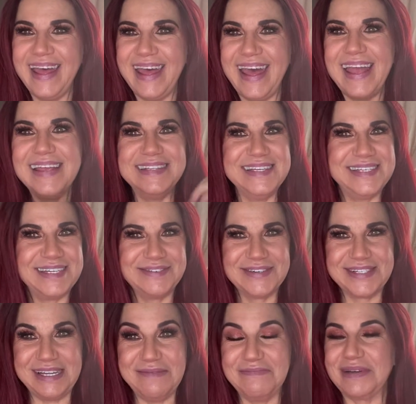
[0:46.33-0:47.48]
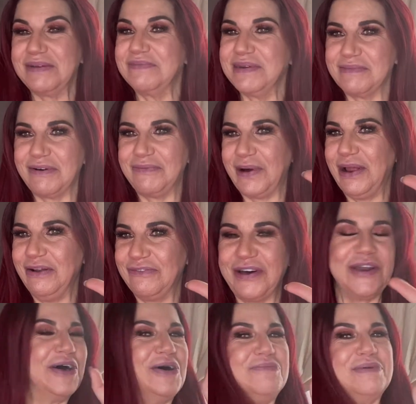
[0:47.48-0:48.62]
e gli dicevo sempre prima o poi lo
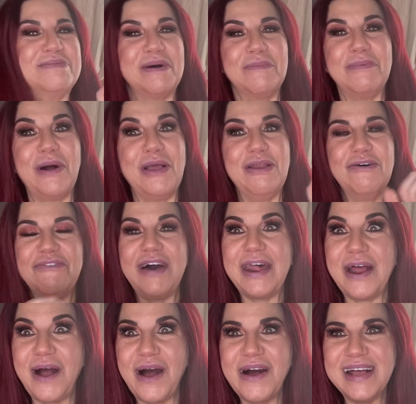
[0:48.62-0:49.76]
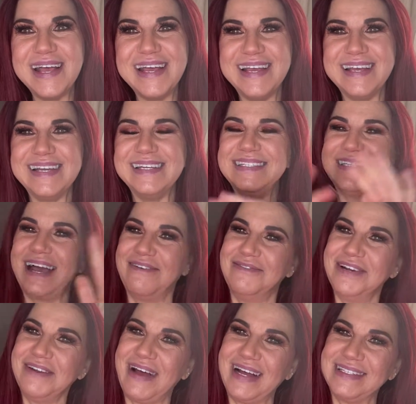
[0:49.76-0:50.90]
farò, prima o poi lo farò e, e,
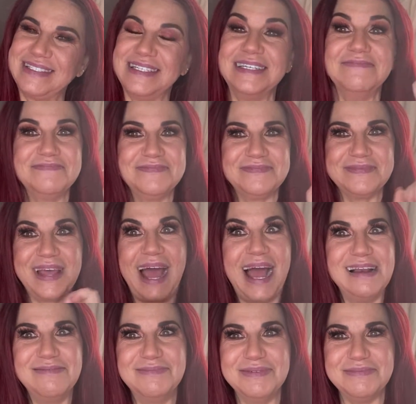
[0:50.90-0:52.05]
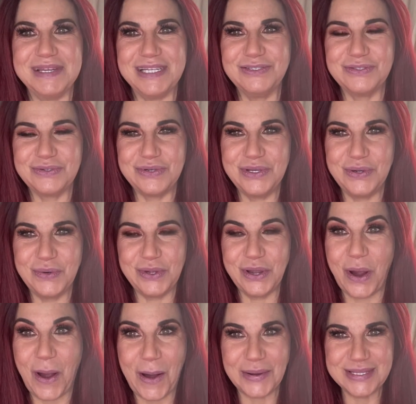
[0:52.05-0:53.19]
siamo arrivati al momento in cui
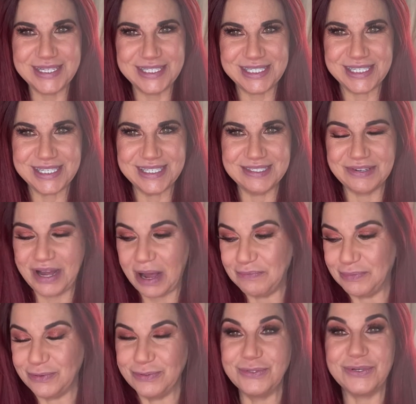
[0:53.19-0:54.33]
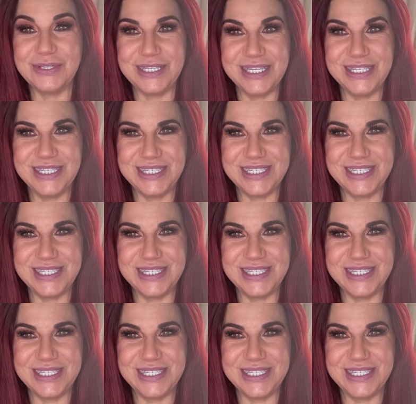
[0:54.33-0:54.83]
ho deciso appunto di